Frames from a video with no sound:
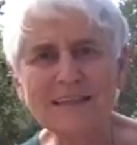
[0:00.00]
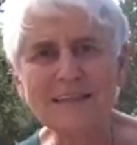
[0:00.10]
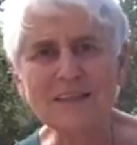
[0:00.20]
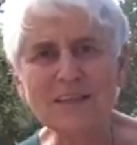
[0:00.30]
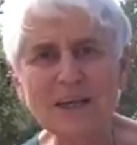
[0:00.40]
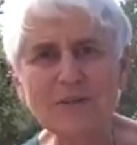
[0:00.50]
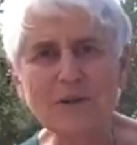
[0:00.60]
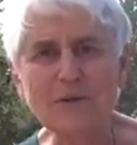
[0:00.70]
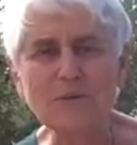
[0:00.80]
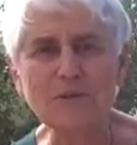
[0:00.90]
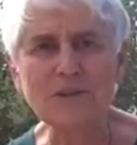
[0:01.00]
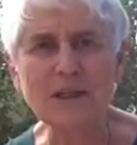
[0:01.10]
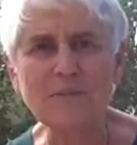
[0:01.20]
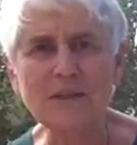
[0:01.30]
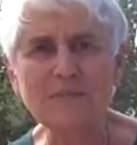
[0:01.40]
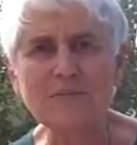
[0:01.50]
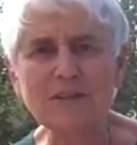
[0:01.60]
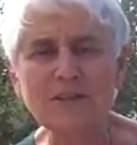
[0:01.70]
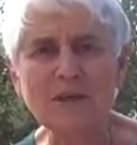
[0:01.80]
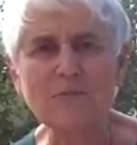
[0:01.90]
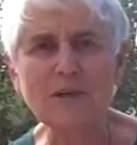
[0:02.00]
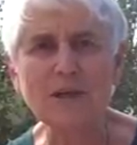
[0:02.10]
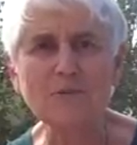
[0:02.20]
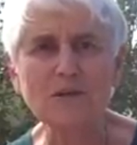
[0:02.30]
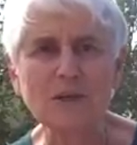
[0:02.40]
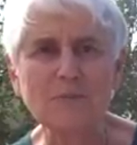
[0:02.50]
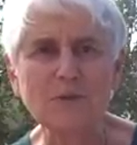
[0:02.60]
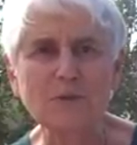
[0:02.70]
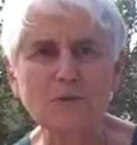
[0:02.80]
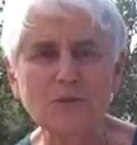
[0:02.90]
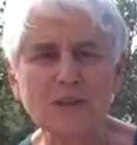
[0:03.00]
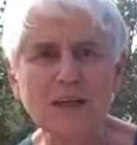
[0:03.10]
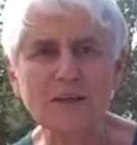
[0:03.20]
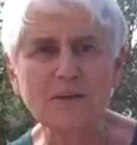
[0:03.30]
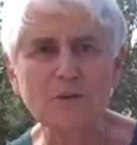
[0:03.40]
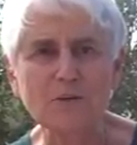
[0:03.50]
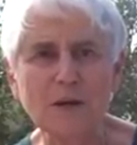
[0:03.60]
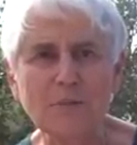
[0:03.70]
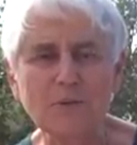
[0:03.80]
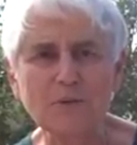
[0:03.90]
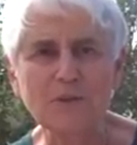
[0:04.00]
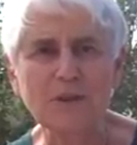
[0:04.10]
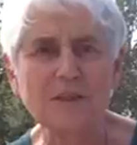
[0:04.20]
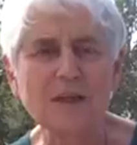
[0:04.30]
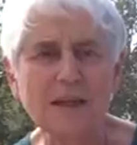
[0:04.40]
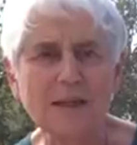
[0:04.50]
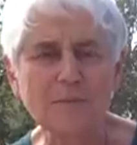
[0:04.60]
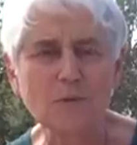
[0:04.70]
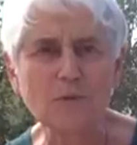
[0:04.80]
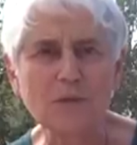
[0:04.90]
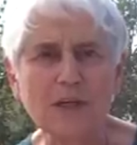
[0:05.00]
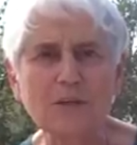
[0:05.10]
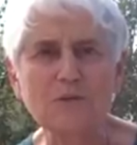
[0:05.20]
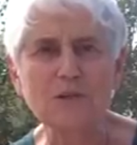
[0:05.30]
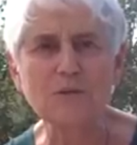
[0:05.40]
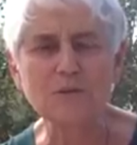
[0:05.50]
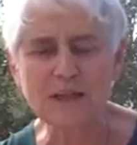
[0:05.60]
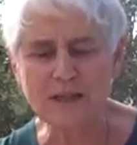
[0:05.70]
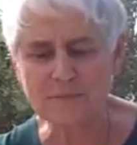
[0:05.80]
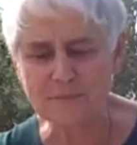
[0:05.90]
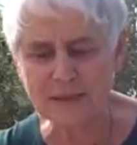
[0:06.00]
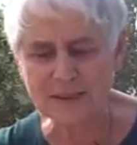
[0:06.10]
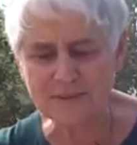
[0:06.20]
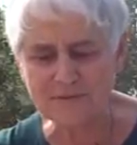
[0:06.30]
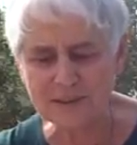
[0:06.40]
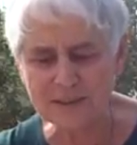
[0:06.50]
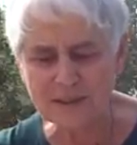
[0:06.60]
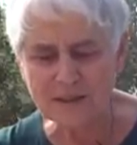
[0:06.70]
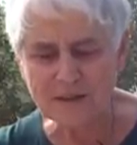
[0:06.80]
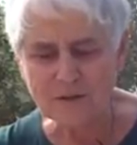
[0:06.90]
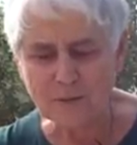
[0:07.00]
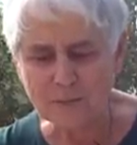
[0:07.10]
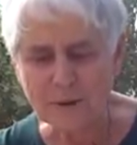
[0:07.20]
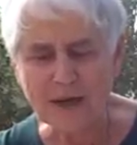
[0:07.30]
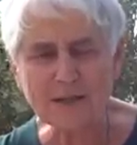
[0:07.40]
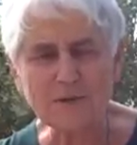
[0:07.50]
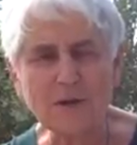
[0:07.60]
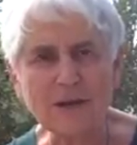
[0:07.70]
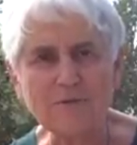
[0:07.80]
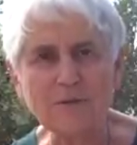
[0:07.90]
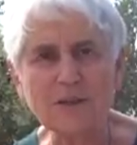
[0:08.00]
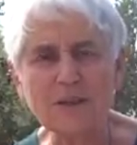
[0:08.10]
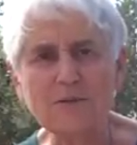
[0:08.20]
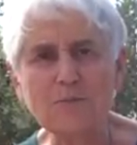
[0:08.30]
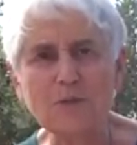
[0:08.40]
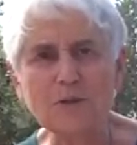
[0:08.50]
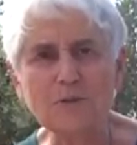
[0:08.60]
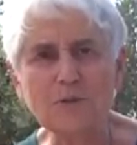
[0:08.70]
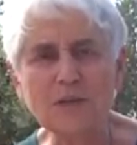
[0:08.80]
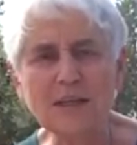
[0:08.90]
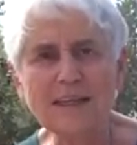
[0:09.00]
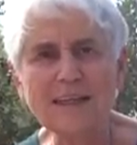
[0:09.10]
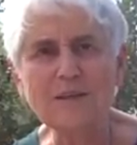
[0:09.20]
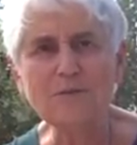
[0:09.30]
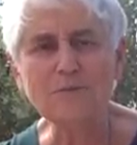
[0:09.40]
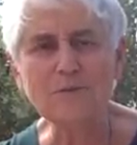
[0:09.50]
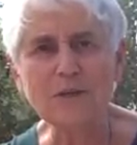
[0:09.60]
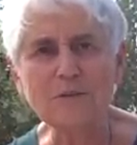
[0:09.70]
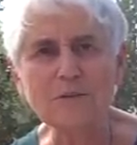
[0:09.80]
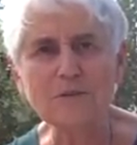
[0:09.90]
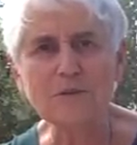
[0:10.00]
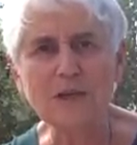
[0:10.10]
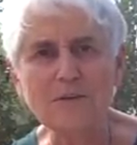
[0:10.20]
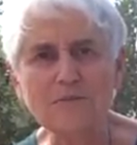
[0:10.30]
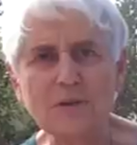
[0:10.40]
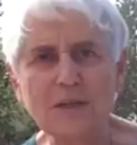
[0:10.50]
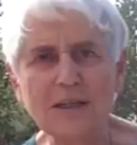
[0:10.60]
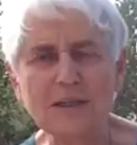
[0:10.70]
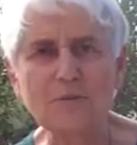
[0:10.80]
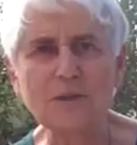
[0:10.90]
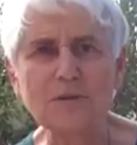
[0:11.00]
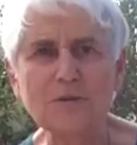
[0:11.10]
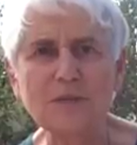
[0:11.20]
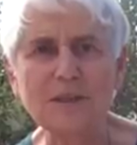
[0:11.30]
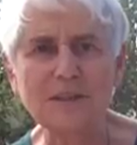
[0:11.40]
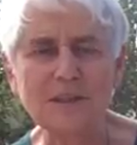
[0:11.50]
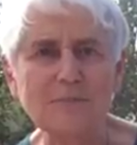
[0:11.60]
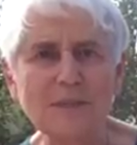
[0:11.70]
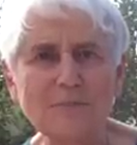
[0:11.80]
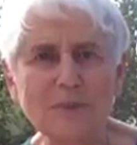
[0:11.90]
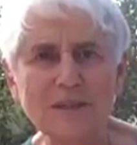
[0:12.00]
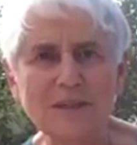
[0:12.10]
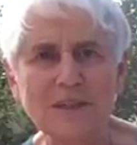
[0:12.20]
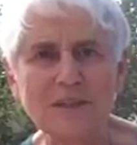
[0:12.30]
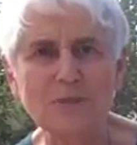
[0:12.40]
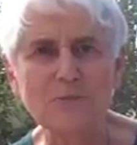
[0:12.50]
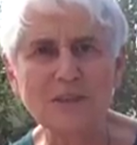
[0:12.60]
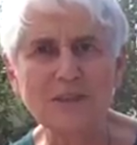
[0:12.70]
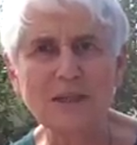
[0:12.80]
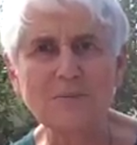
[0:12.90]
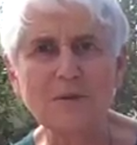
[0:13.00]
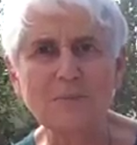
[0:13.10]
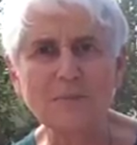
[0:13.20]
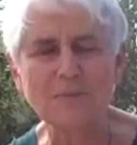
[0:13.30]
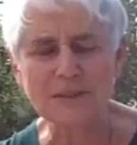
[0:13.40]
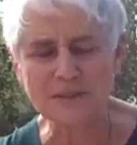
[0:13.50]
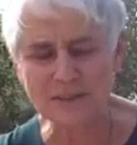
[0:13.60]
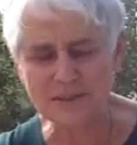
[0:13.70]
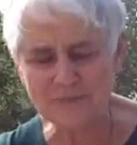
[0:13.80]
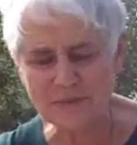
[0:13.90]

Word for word: Déjà dans le deuxième livre de Samuel, au chapitre 5, lors de la montée, la conquête de Jérusalem par David, on parle de l'aveugle et du boiteux, et nous voyons que l'aveugle et le boiteux étaient méprisés, spécialement méprisés.